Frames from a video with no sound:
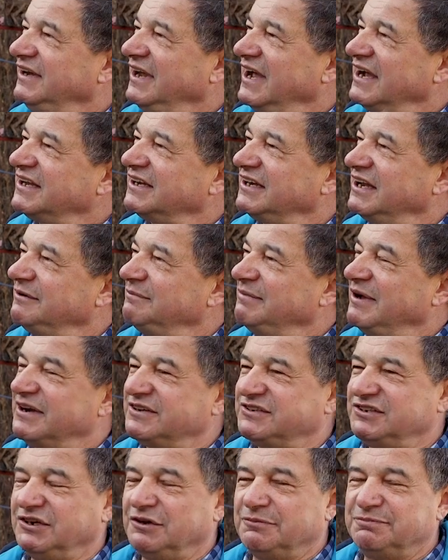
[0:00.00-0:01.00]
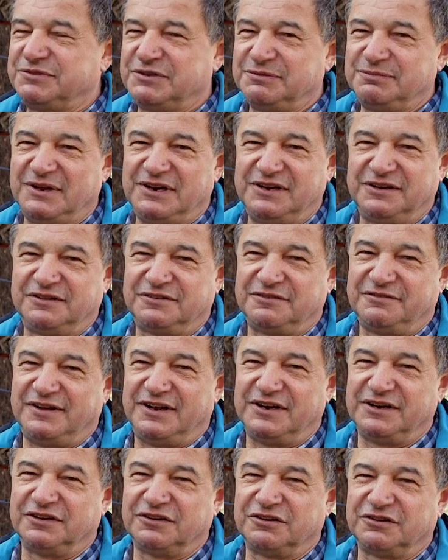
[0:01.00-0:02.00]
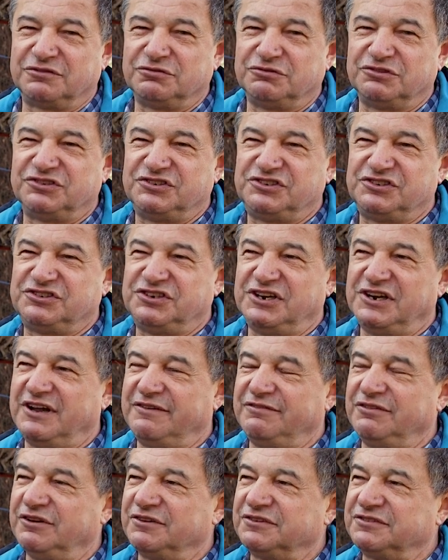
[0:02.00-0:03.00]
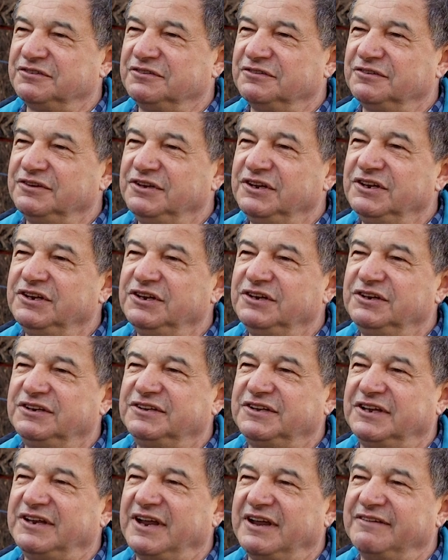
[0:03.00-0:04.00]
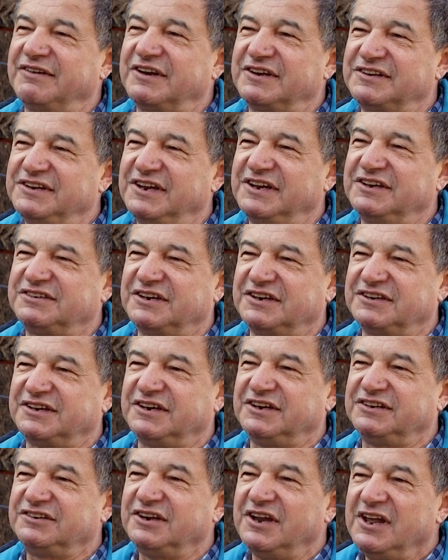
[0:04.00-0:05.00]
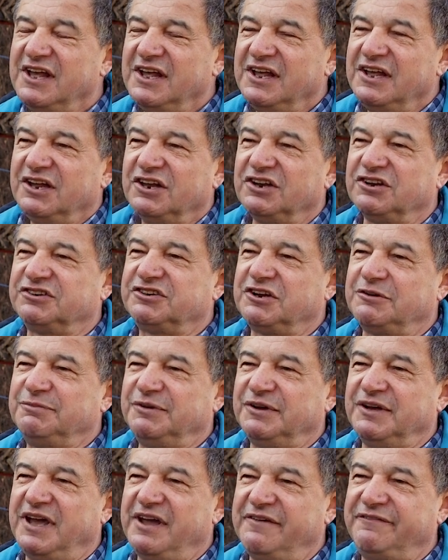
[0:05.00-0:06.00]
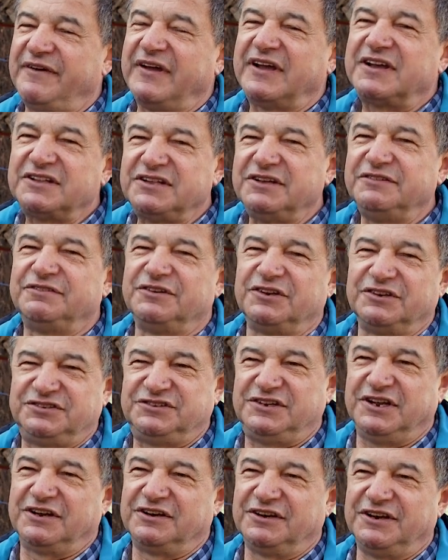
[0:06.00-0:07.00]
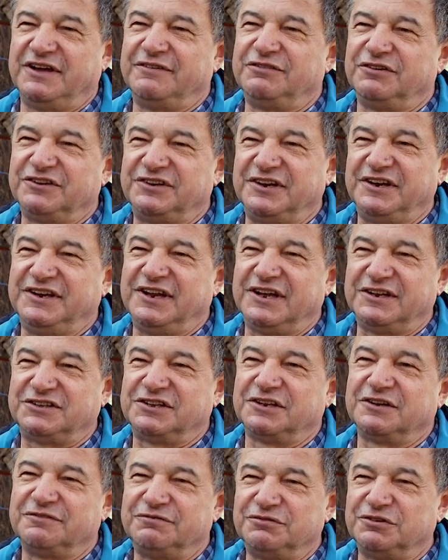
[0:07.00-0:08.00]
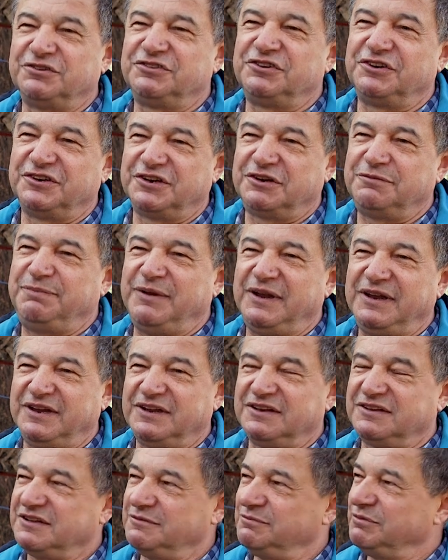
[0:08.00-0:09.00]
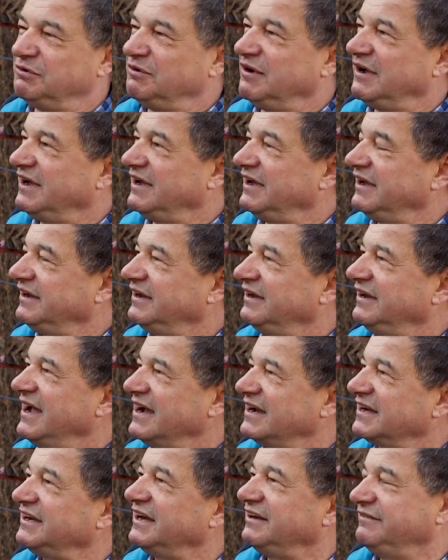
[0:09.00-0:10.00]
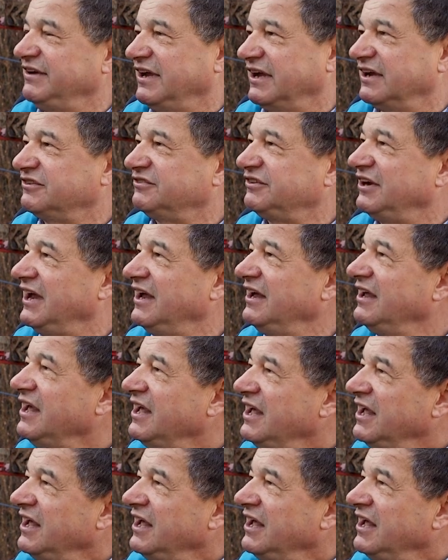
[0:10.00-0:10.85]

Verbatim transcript: jak najbardziej optymalizowali zużycie nawozu i najważniejsza rzecz, żeby efektywność tego nawożenia, tych włożonych pieniędzy była jak największa